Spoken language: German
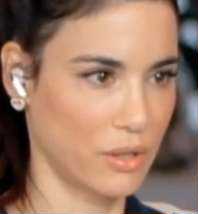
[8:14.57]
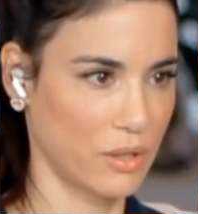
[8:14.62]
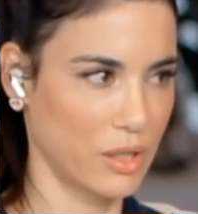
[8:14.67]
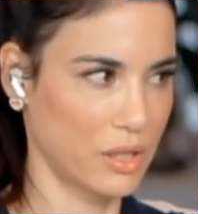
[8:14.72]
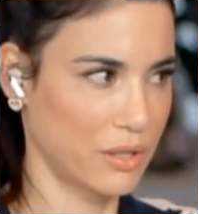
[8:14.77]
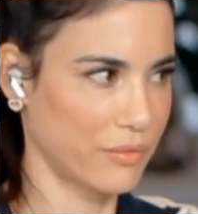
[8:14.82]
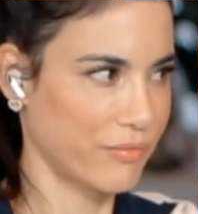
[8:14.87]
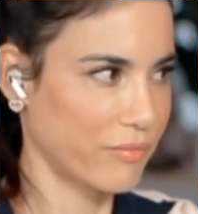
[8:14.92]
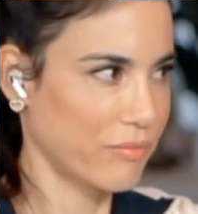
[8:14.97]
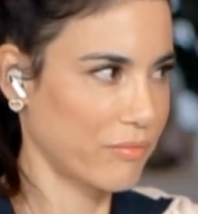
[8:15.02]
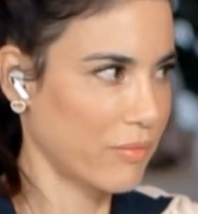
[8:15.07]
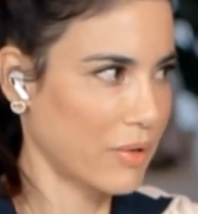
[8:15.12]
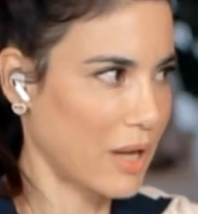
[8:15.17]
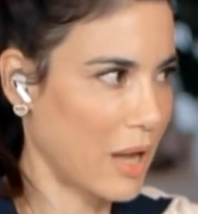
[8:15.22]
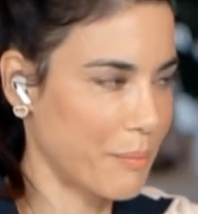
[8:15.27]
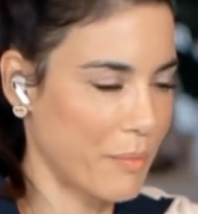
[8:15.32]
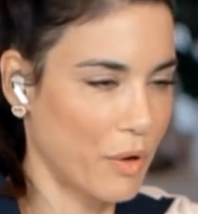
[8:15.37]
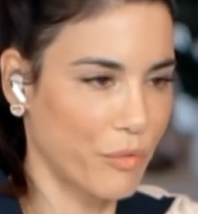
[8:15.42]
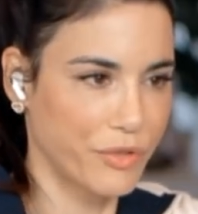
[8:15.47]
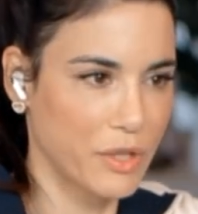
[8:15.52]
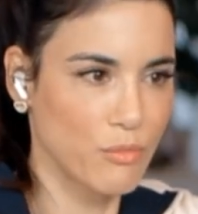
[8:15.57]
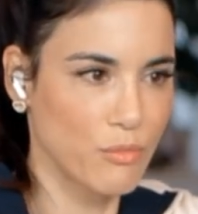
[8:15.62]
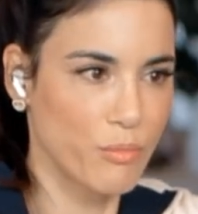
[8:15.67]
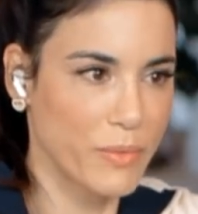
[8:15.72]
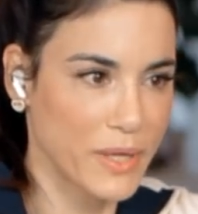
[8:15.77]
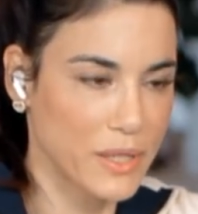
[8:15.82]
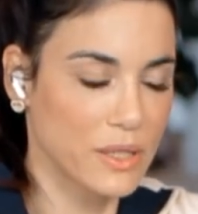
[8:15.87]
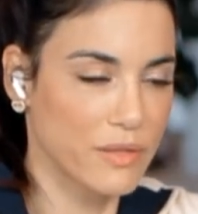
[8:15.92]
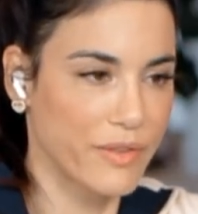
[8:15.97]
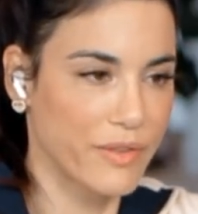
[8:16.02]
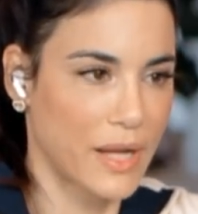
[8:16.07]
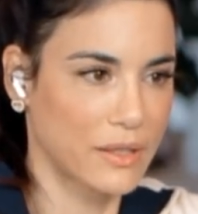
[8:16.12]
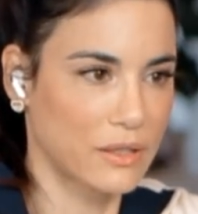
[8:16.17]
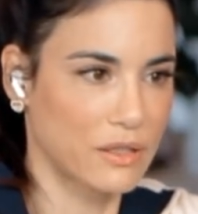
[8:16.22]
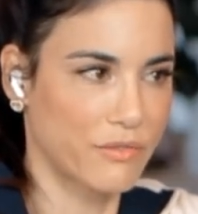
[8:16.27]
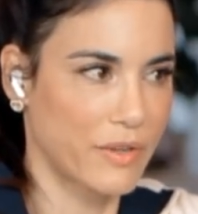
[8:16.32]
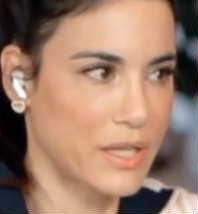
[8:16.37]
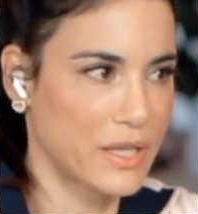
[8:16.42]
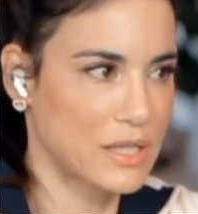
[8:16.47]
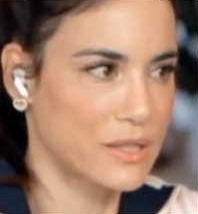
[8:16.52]
Ich mhm. habe auf den Moment
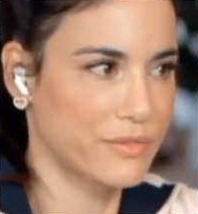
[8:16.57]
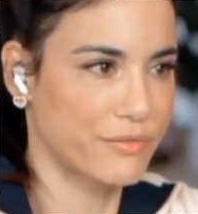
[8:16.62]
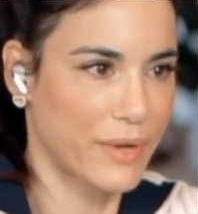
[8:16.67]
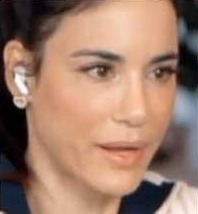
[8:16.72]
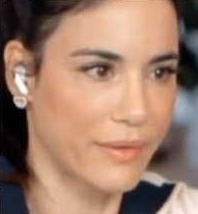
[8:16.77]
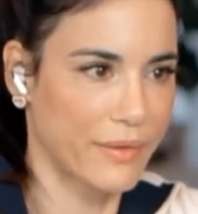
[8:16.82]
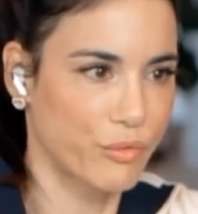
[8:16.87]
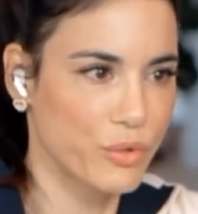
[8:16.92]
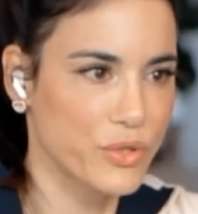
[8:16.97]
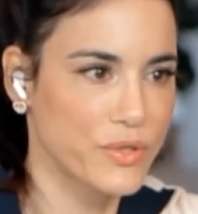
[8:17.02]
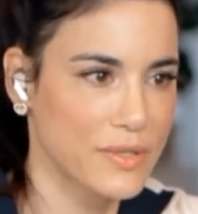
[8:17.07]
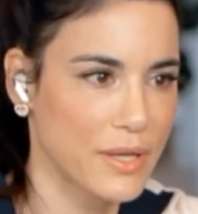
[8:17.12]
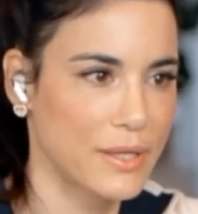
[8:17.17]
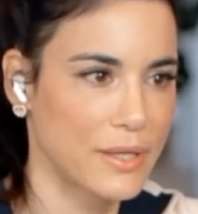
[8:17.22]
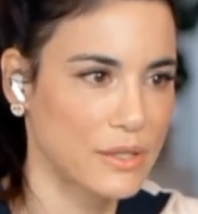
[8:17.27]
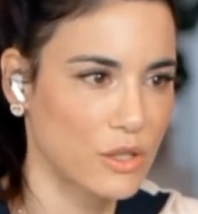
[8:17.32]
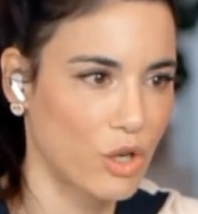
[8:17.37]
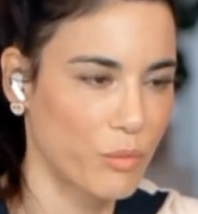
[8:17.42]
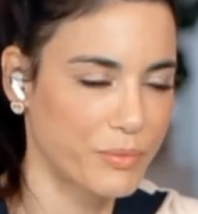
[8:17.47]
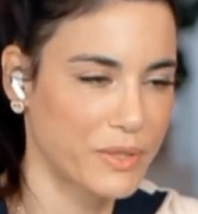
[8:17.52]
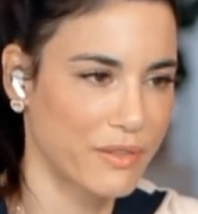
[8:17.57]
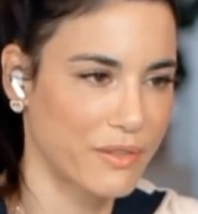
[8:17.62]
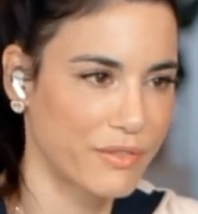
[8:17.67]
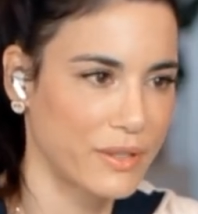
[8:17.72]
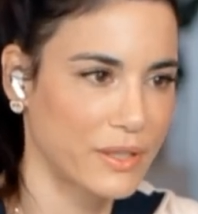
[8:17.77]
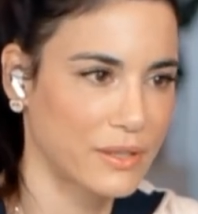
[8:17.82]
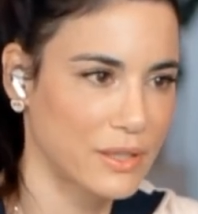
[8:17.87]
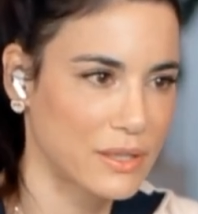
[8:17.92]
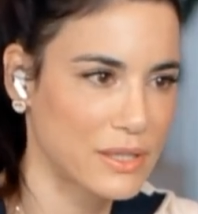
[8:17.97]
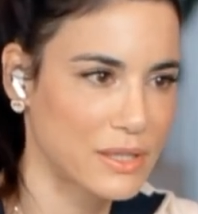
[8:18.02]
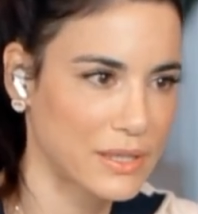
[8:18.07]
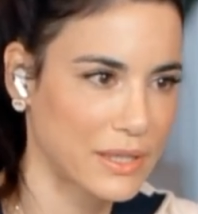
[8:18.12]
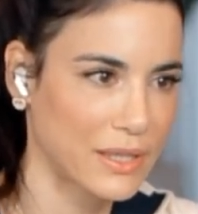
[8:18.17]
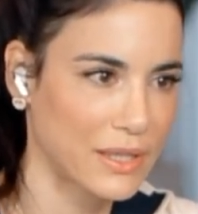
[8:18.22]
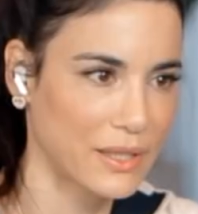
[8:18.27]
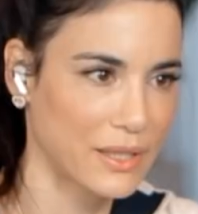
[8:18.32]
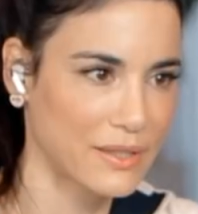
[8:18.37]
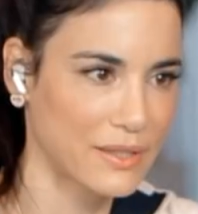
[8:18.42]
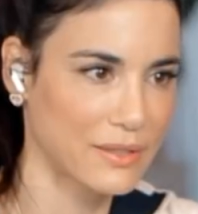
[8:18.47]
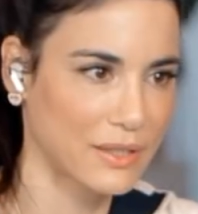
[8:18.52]
gewartet, weil ich war, wusste ja nicht, ob der Weg, den ich
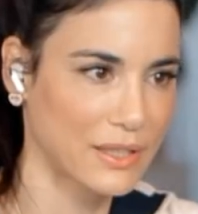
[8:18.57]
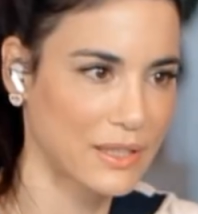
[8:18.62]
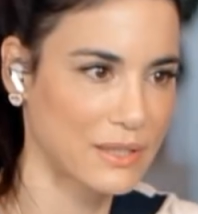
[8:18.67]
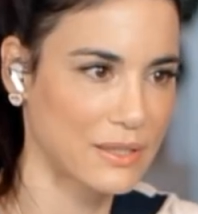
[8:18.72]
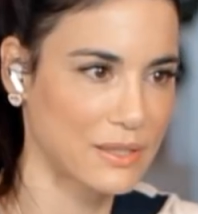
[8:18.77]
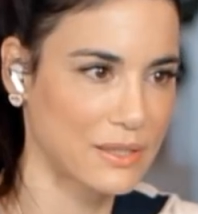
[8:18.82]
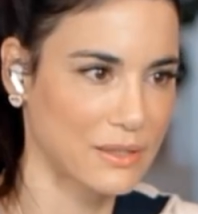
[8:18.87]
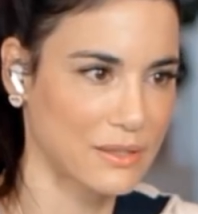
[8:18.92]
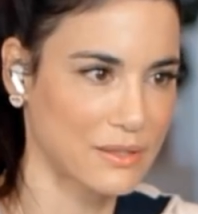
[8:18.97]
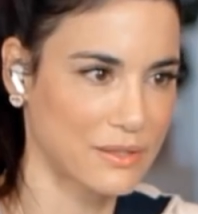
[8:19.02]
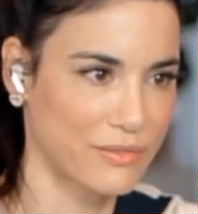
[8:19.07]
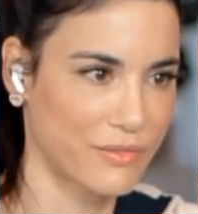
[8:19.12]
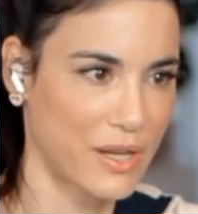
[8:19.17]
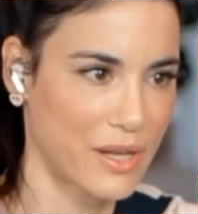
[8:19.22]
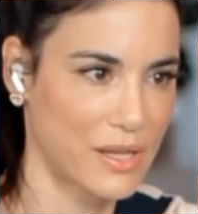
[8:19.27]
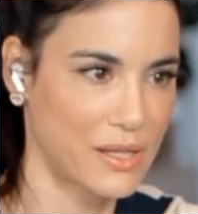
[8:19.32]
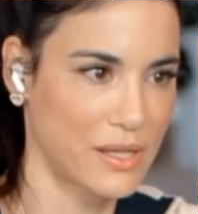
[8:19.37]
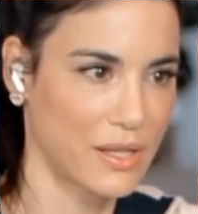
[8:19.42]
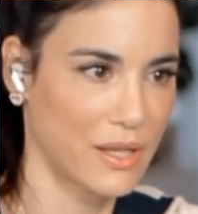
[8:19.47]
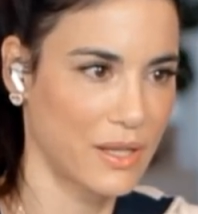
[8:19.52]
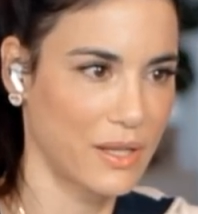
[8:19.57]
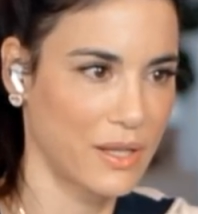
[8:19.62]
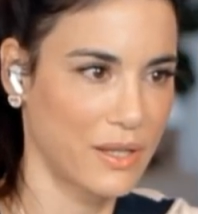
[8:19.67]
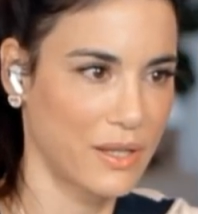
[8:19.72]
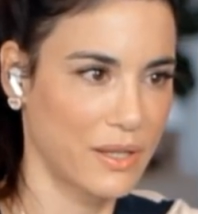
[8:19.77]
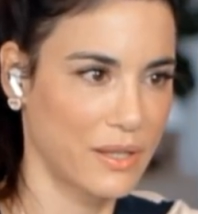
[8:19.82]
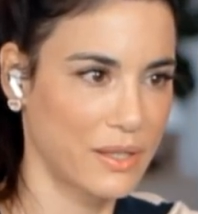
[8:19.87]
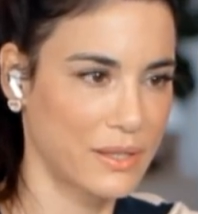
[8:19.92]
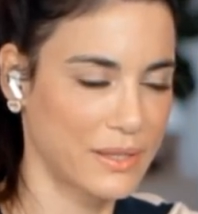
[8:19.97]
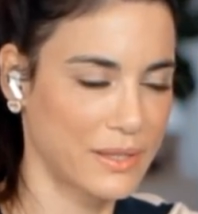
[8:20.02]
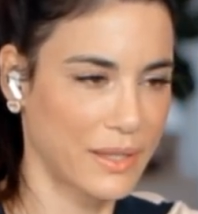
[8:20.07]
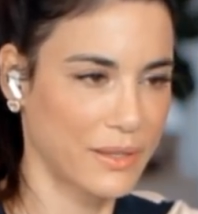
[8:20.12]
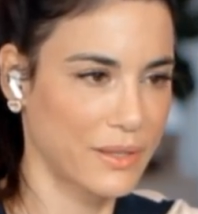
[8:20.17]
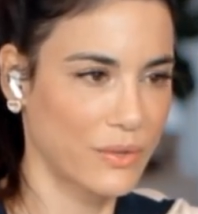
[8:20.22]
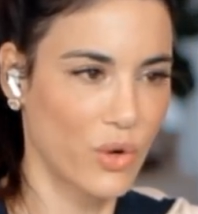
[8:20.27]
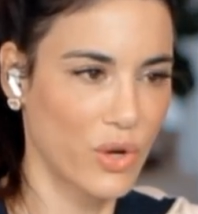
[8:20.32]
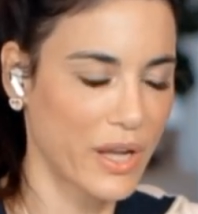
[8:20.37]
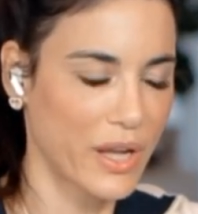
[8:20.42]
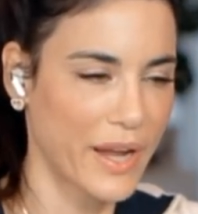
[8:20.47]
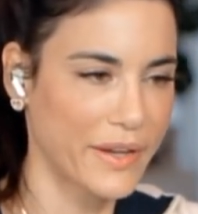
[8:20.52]
gehe, jetzt richtig ja. ist, weil ich ja
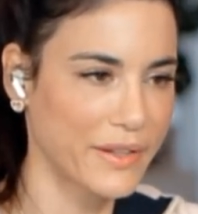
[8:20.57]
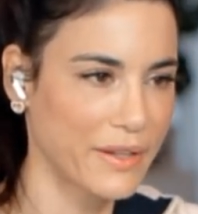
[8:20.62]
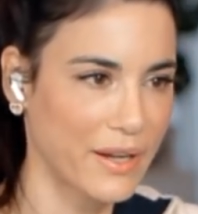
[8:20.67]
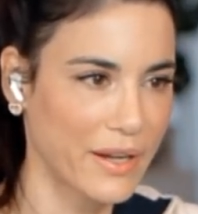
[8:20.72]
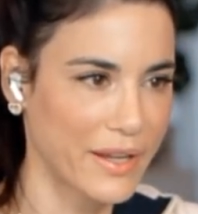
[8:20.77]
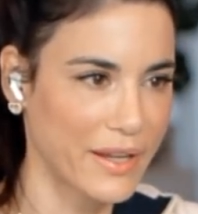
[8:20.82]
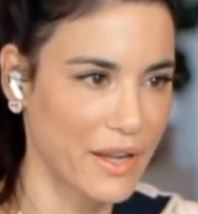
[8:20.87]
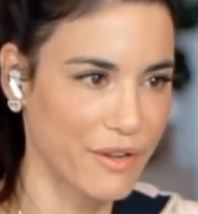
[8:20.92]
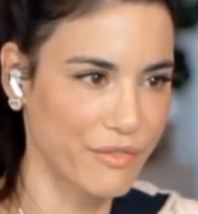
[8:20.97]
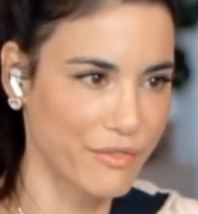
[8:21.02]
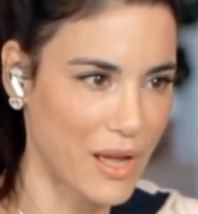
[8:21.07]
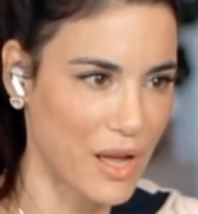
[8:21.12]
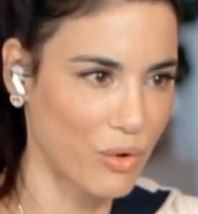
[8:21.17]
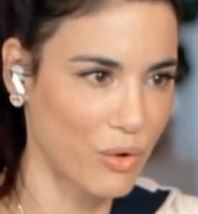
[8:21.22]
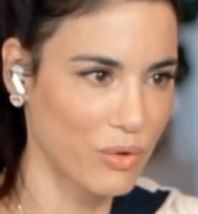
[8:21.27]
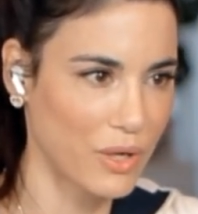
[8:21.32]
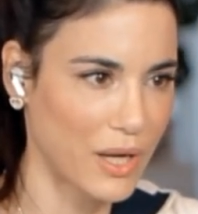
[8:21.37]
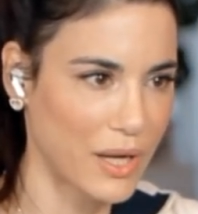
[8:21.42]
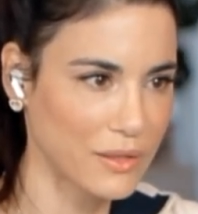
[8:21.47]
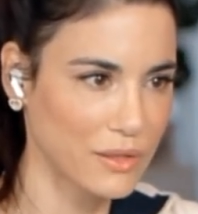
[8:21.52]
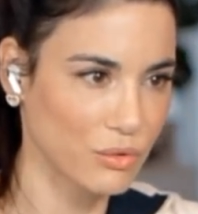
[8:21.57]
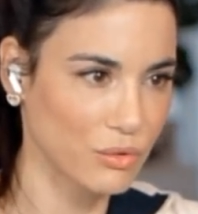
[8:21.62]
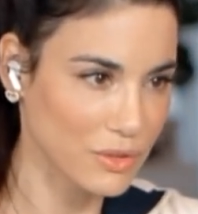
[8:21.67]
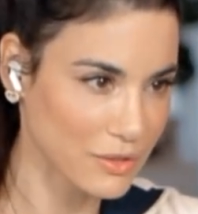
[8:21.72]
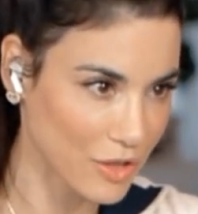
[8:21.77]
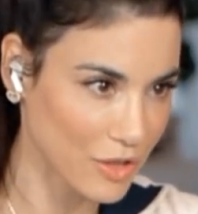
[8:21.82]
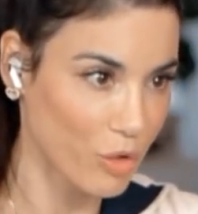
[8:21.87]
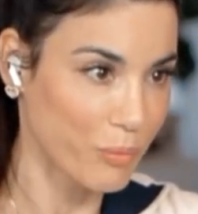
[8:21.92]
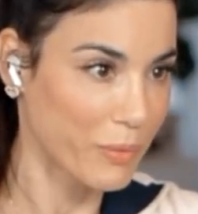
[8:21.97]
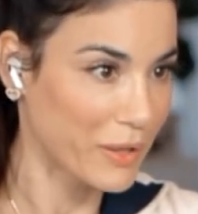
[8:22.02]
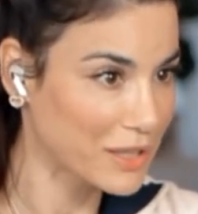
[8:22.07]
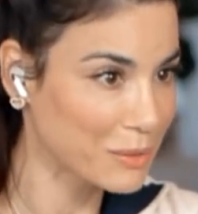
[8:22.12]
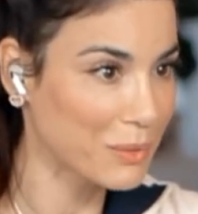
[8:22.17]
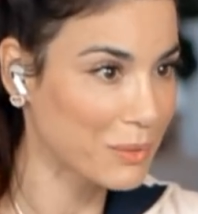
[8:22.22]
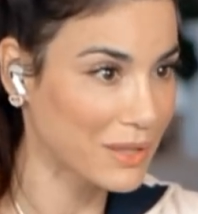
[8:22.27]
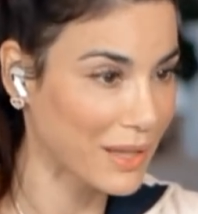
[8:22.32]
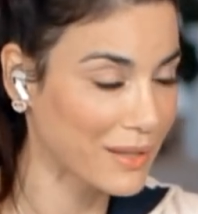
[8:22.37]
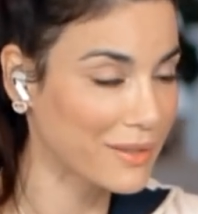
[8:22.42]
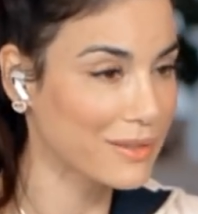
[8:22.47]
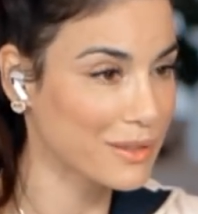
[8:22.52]
noch keinerlei Erfahrung hatte und es auch bei
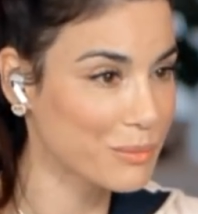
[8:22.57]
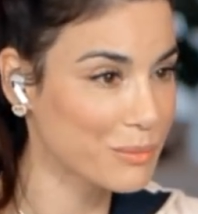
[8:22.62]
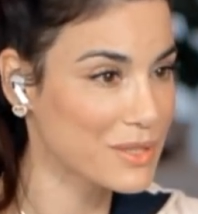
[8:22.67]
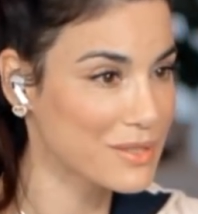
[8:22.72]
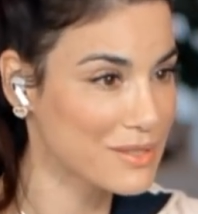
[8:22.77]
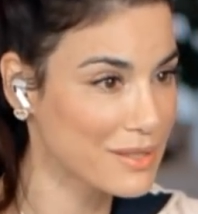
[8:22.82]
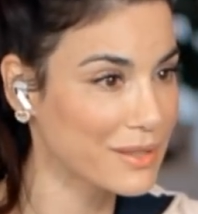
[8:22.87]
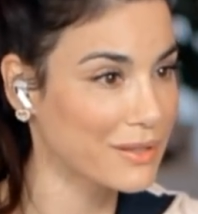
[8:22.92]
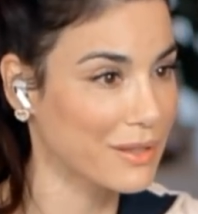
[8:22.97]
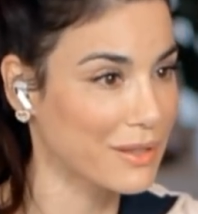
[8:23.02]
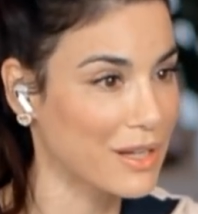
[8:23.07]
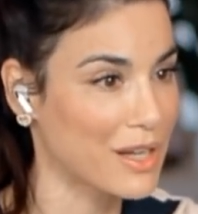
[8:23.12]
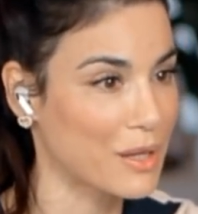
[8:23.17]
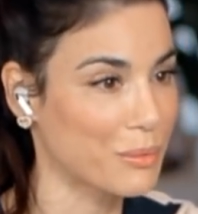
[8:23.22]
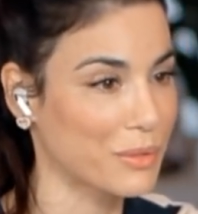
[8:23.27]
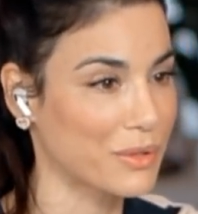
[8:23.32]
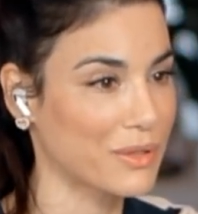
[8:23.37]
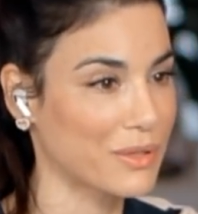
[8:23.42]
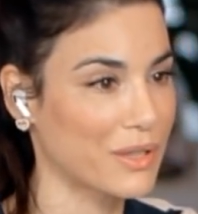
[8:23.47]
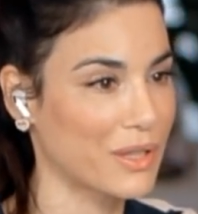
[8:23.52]
niemand anderem gesehen habe.